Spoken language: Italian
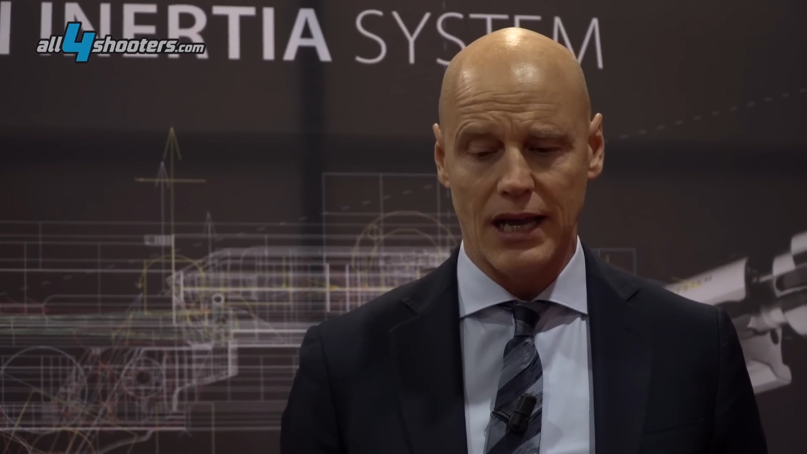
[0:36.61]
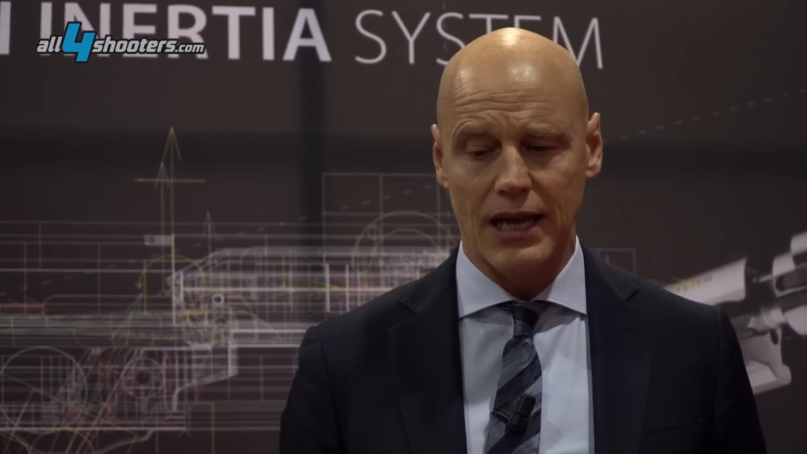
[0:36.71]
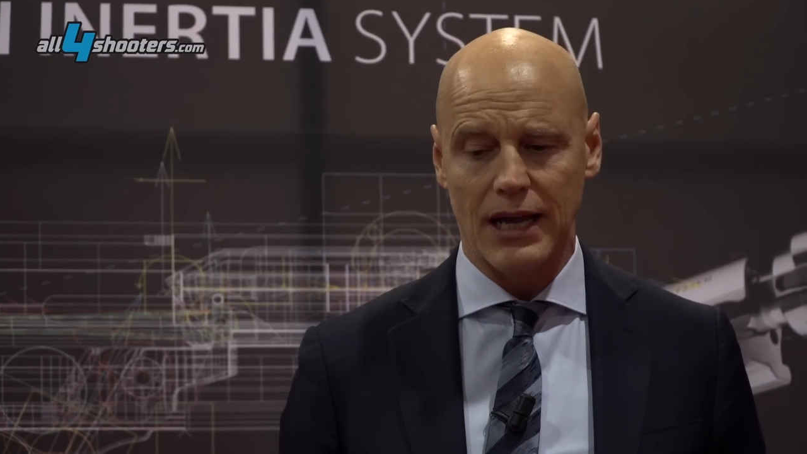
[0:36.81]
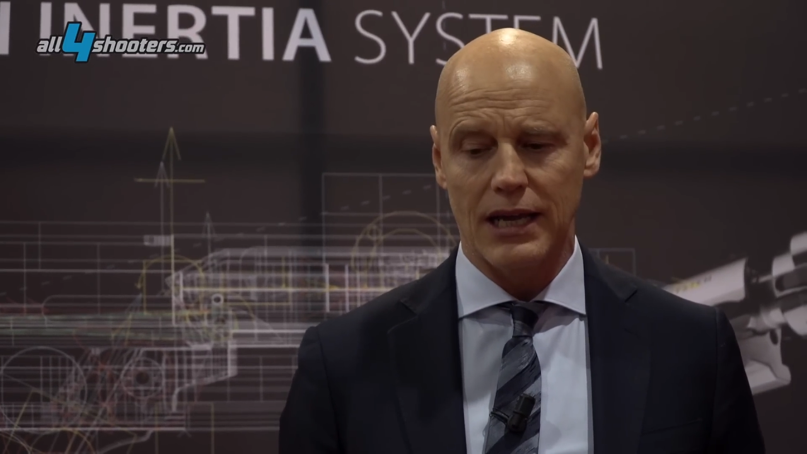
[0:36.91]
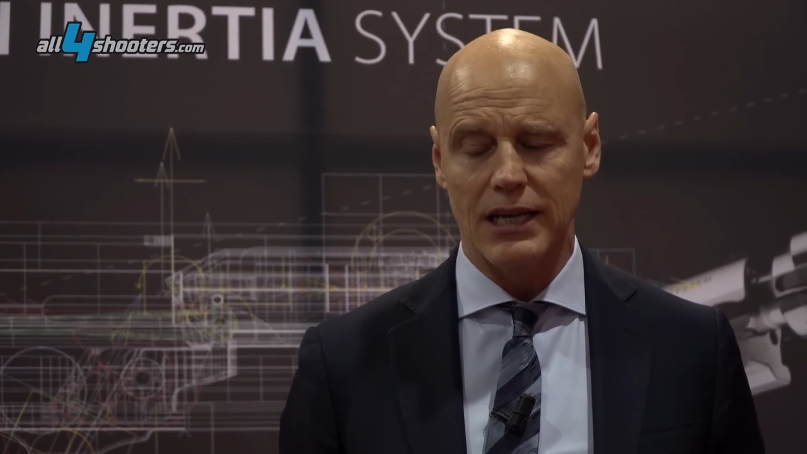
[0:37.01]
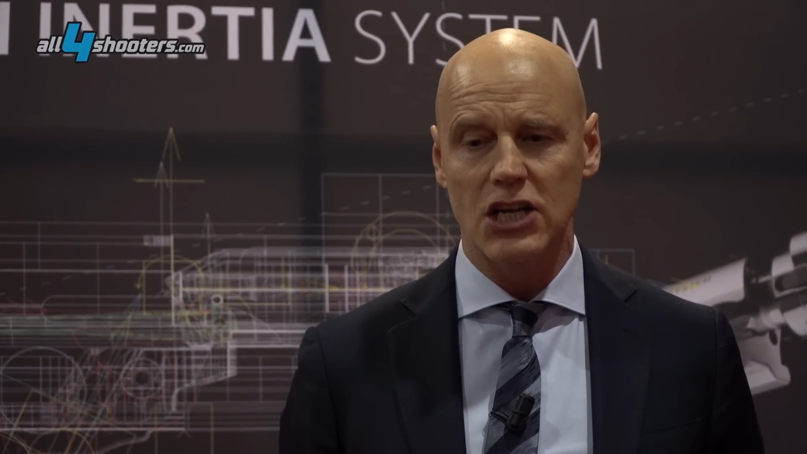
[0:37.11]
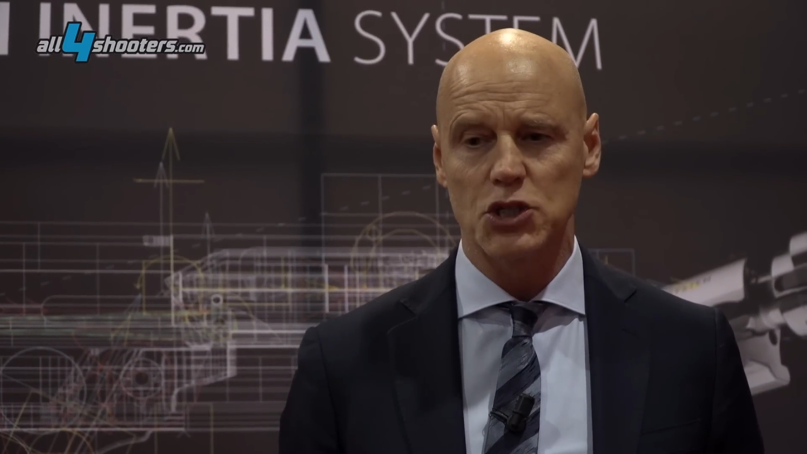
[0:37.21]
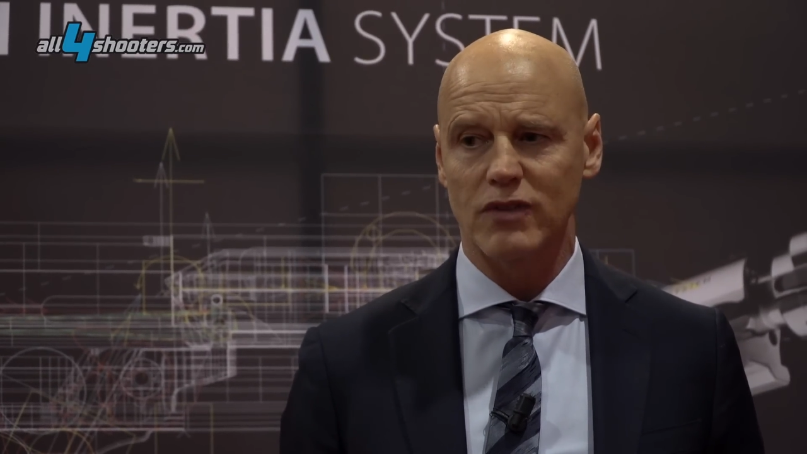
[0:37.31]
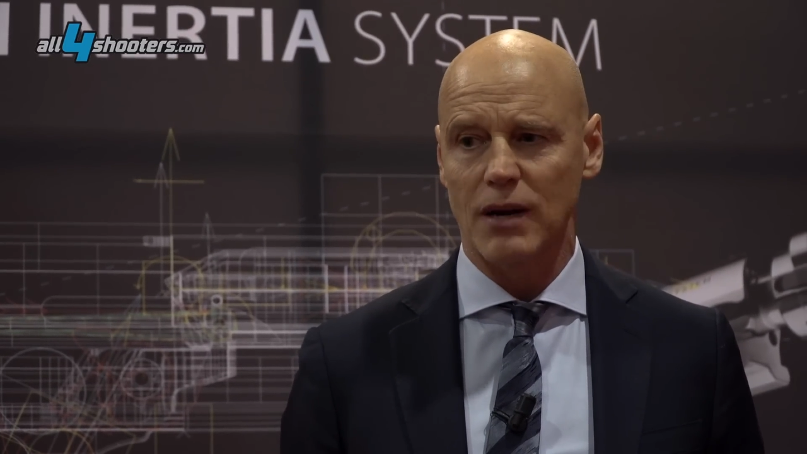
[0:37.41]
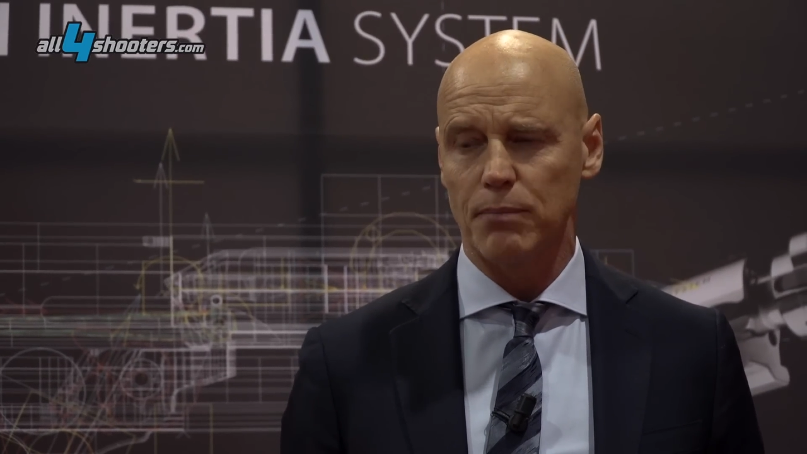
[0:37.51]
eh, il
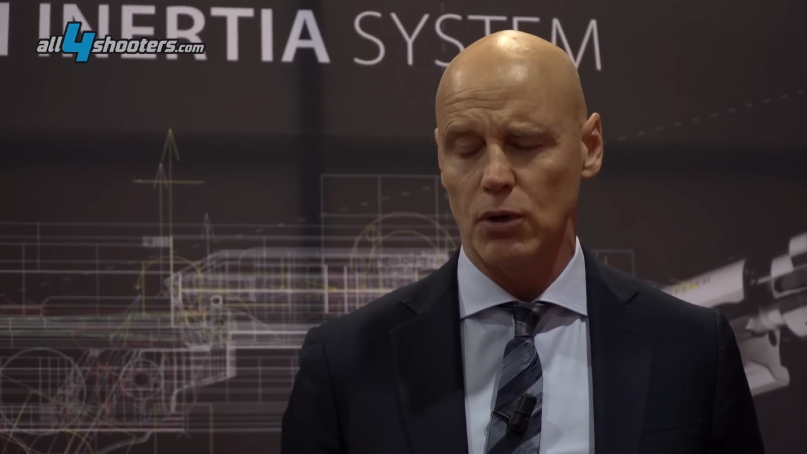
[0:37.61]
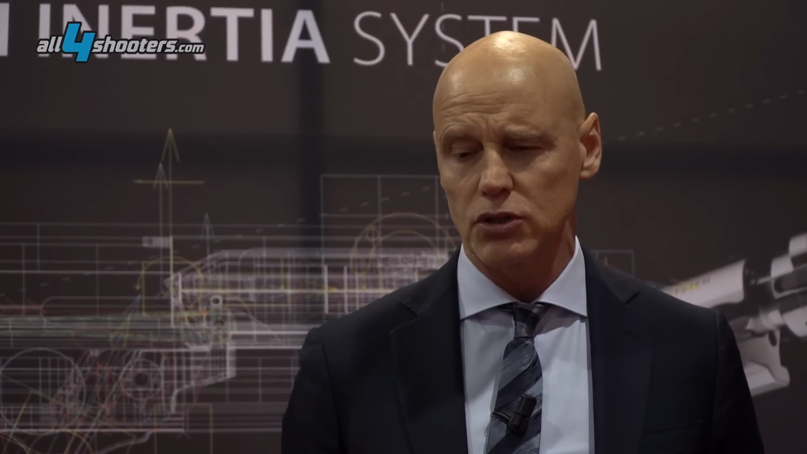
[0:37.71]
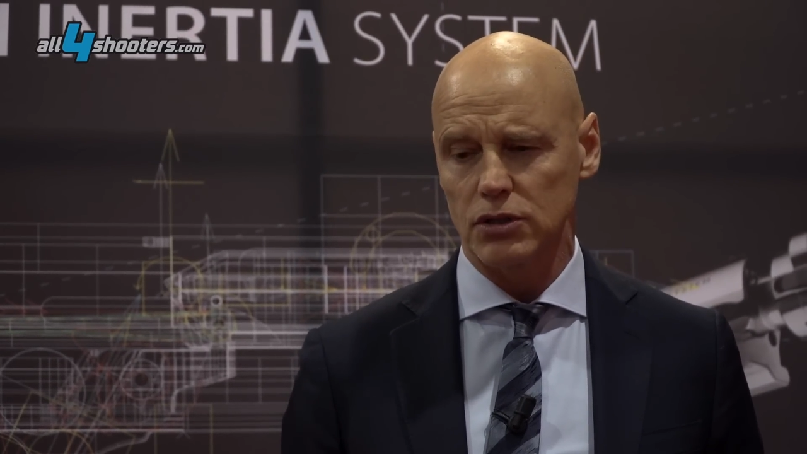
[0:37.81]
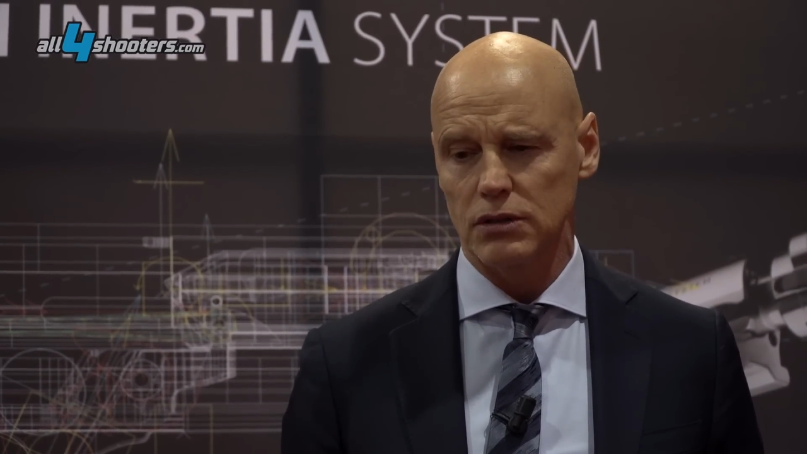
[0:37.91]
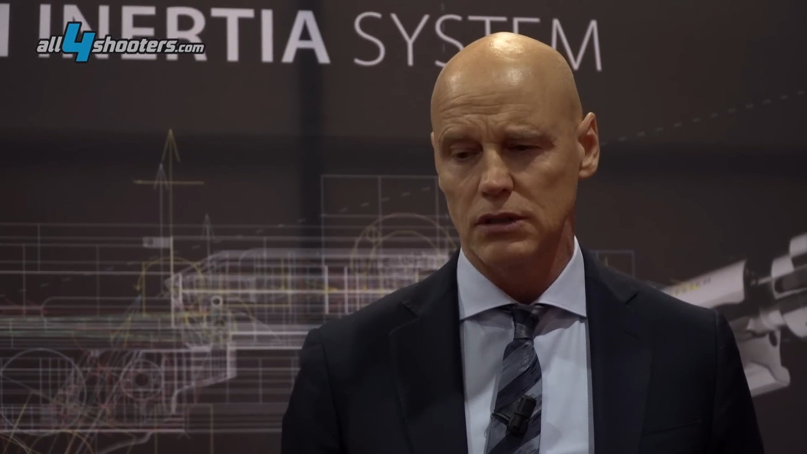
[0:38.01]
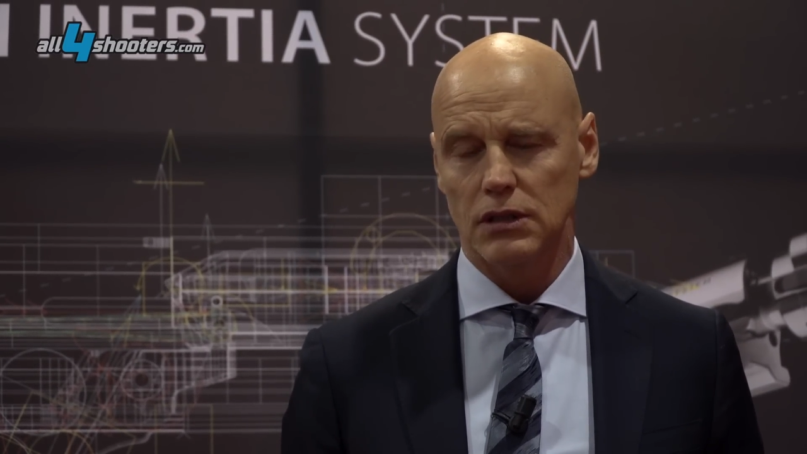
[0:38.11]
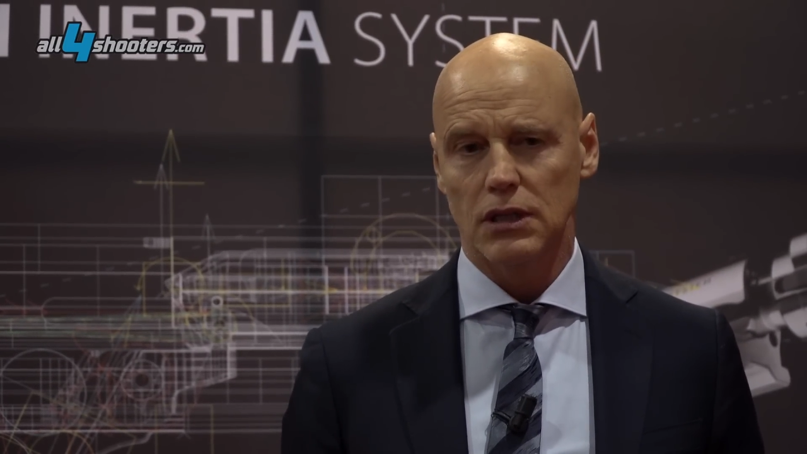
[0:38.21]
sovrapposto.